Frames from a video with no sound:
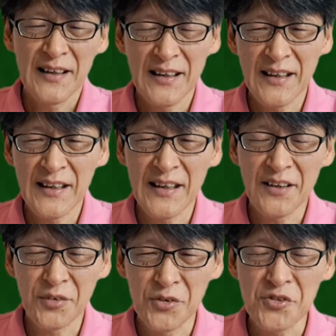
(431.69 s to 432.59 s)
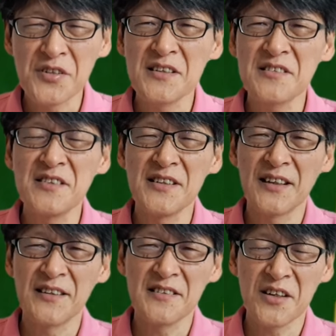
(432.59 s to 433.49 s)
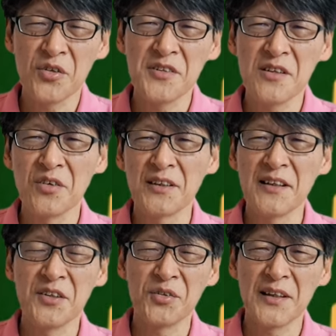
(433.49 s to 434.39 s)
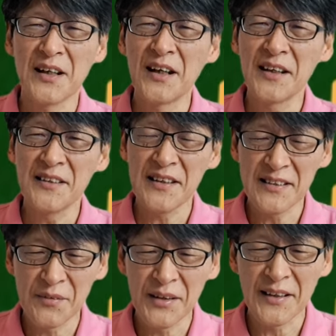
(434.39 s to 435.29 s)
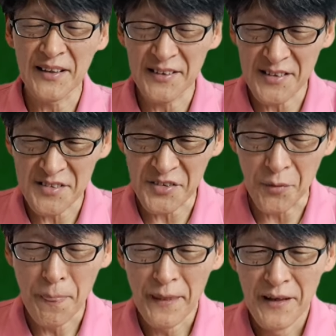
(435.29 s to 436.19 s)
えー、この女性自身なんですけど、記者の方によって書かれていたわけなんですよ。